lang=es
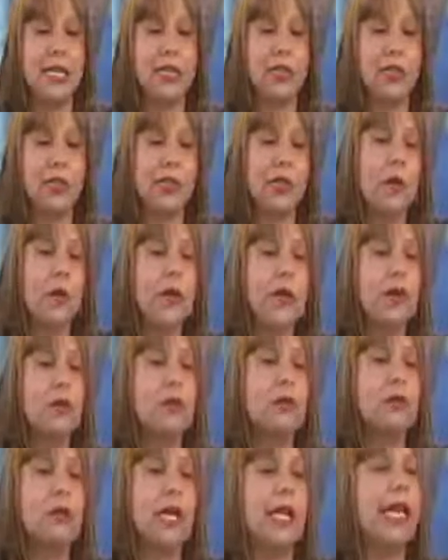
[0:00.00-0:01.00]
Entonces,
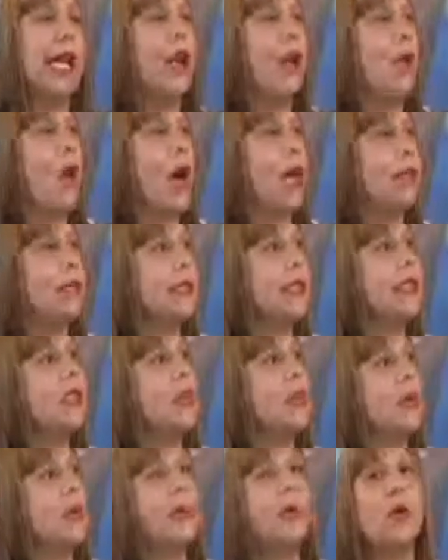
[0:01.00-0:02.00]
bueno, en la cuarta se
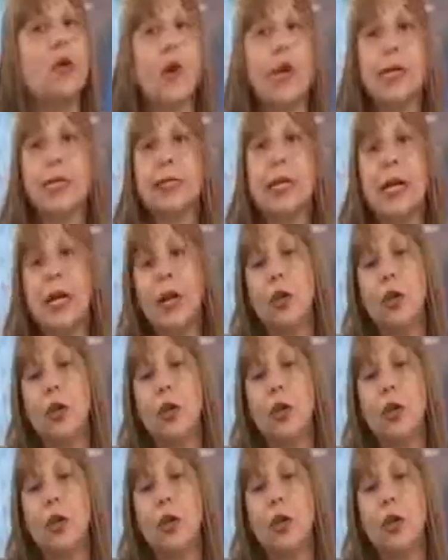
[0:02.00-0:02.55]
tomaba en cuenta